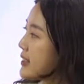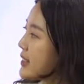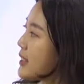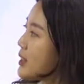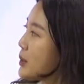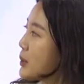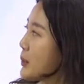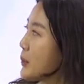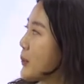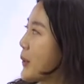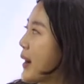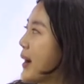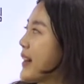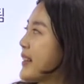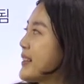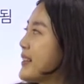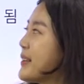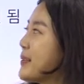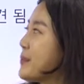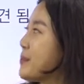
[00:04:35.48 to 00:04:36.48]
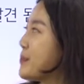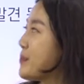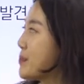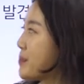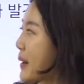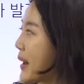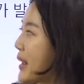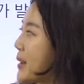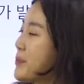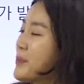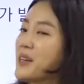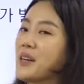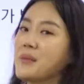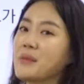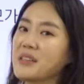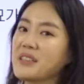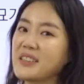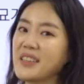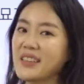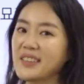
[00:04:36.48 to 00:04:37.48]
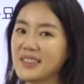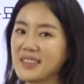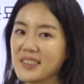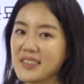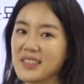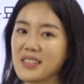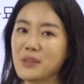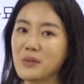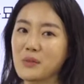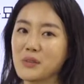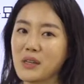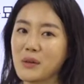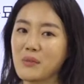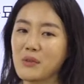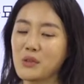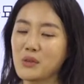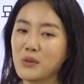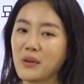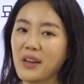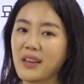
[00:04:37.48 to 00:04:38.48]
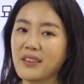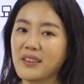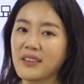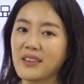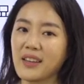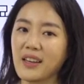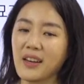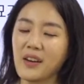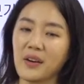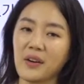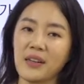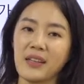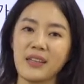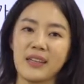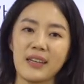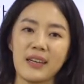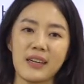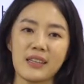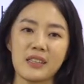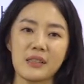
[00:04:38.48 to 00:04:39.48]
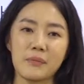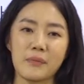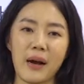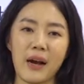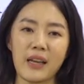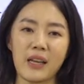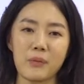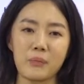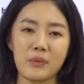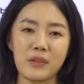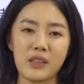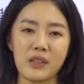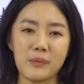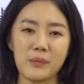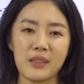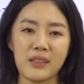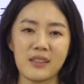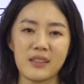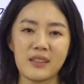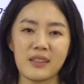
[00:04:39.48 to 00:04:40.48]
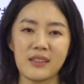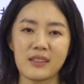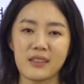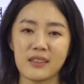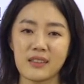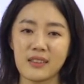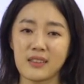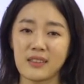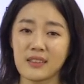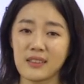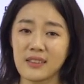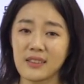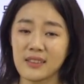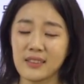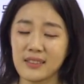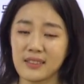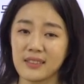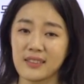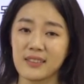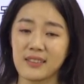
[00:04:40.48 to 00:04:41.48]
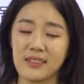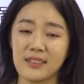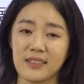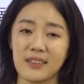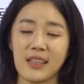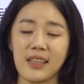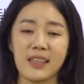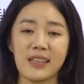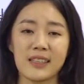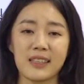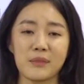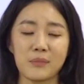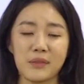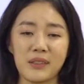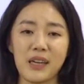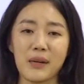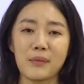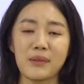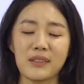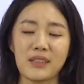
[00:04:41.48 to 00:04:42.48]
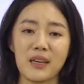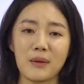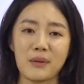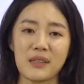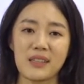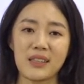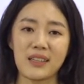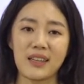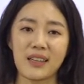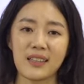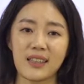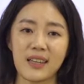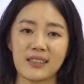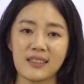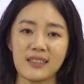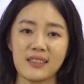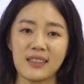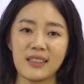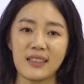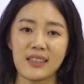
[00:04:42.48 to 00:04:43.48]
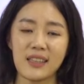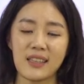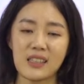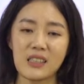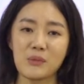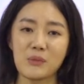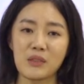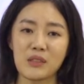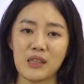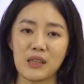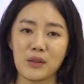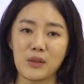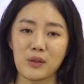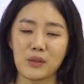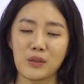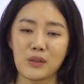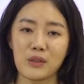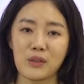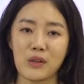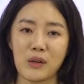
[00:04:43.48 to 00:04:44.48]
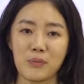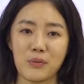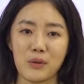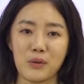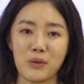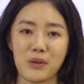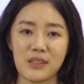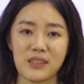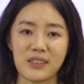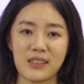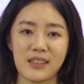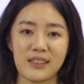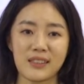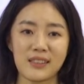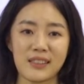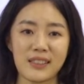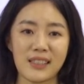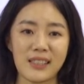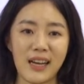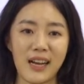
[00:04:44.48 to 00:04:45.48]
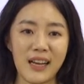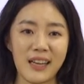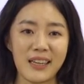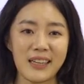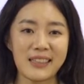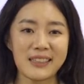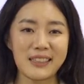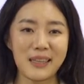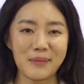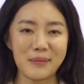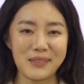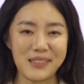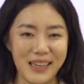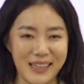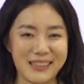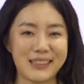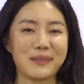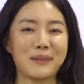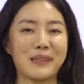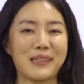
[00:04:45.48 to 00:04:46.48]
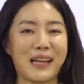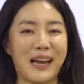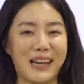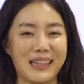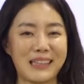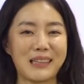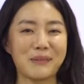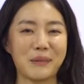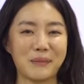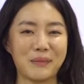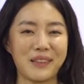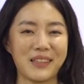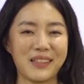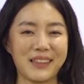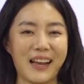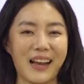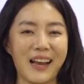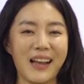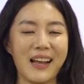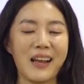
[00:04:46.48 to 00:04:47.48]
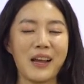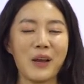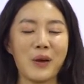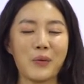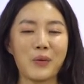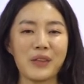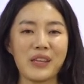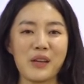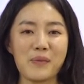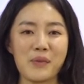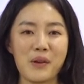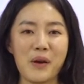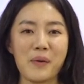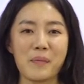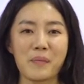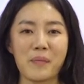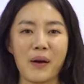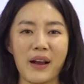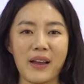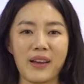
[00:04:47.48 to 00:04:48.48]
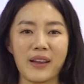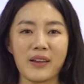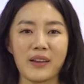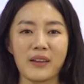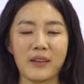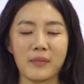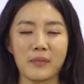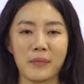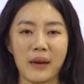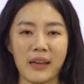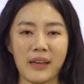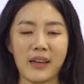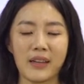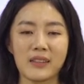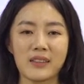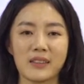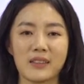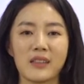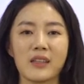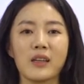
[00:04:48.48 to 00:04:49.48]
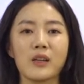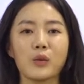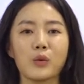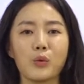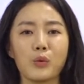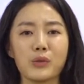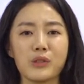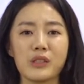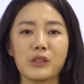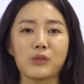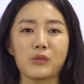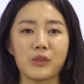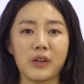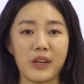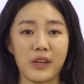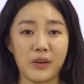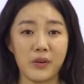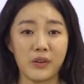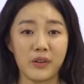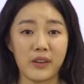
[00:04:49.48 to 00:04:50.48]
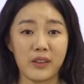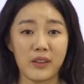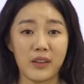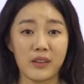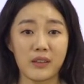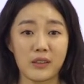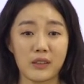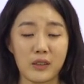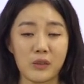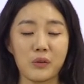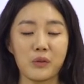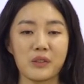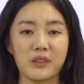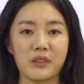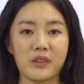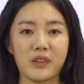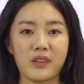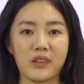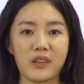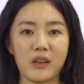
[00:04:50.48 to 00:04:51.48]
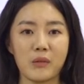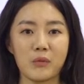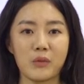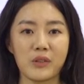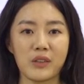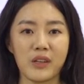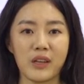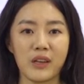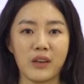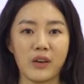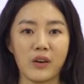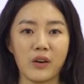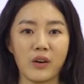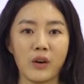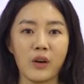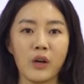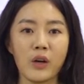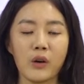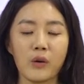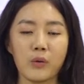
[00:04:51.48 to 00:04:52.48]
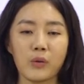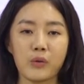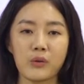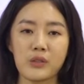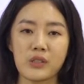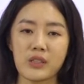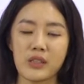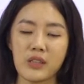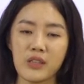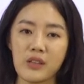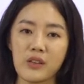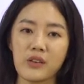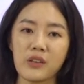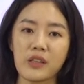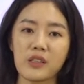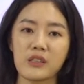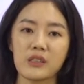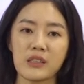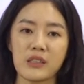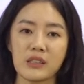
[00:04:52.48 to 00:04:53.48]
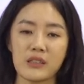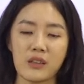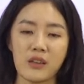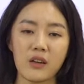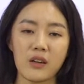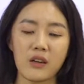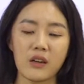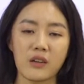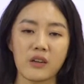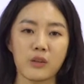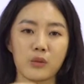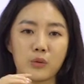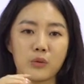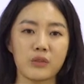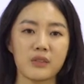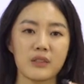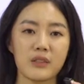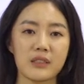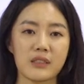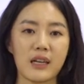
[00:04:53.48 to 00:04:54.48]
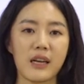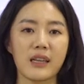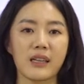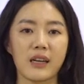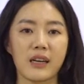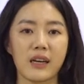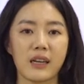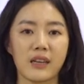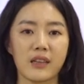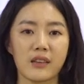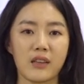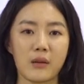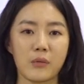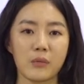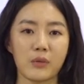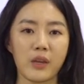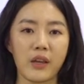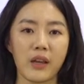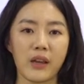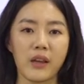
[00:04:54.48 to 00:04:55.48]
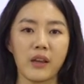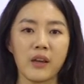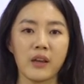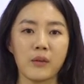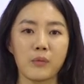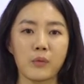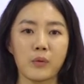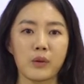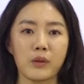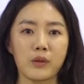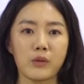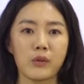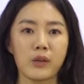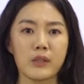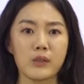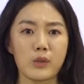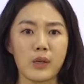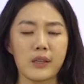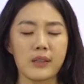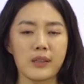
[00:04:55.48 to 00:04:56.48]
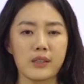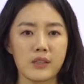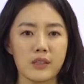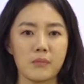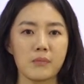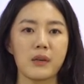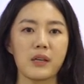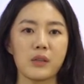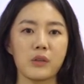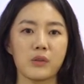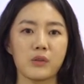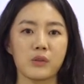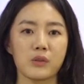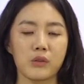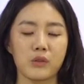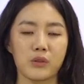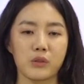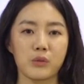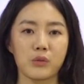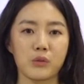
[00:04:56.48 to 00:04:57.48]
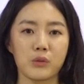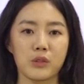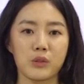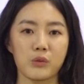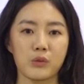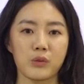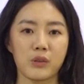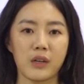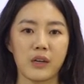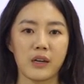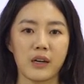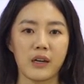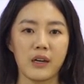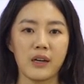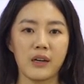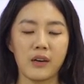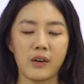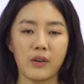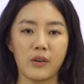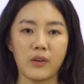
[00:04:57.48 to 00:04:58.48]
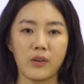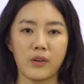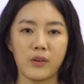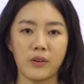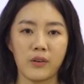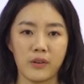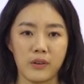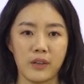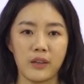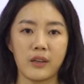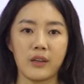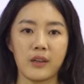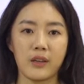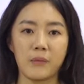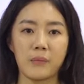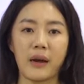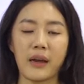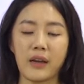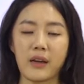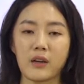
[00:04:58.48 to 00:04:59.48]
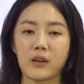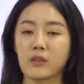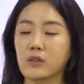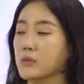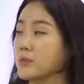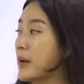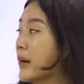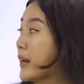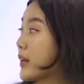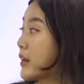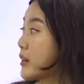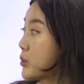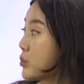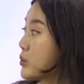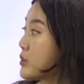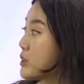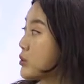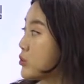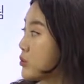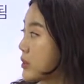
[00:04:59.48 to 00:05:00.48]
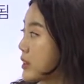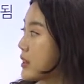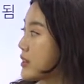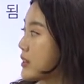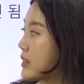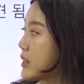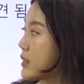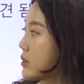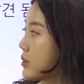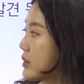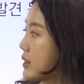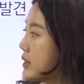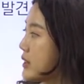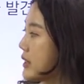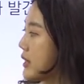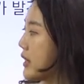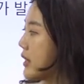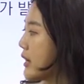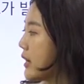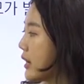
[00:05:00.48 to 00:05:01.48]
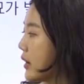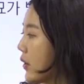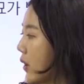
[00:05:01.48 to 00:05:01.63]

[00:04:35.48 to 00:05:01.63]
크기 또한 마야 피라미드의 특징으로 삼을 수가 있는데요. 사실 마야 피라미드들은 그 피라미드 하면 생각나는 이집트의 것들과 비교했을 때는 크기가 참 작습니다. 아담합니다. 왜냐하면 마야, 마야는 도시국가의 형태를 띠고 있었기 때문이에요. 오롯이 인력에 의해서 이 돌들을 쌓아 나갔기 때문에 뭐 인구가 최대 10만이었던 이런 도시국가의 어, 마야, 마야의 도시국가들에서는